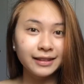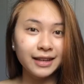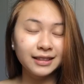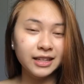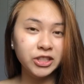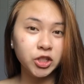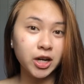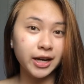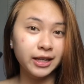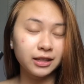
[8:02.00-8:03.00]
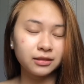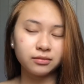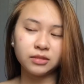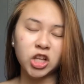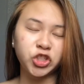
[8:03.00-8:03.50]
then let's try,
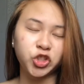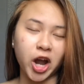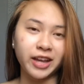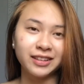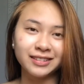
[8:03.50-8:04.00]
let's try.